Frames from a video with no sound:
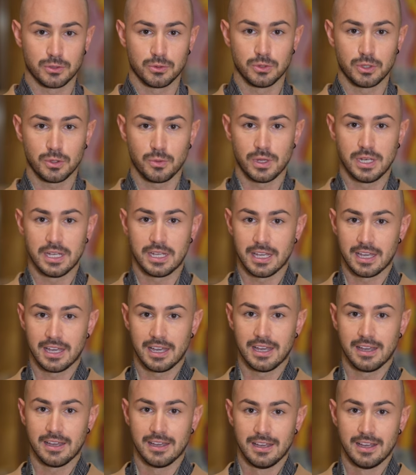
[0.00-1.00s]
tutti quelli
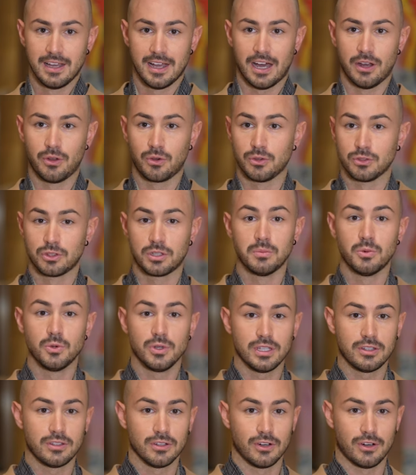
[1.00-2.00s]
che hanno
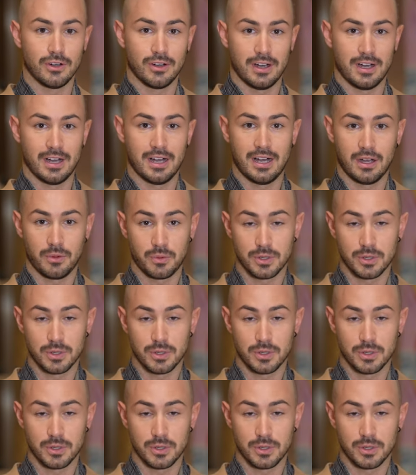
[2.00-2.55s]
contribuito a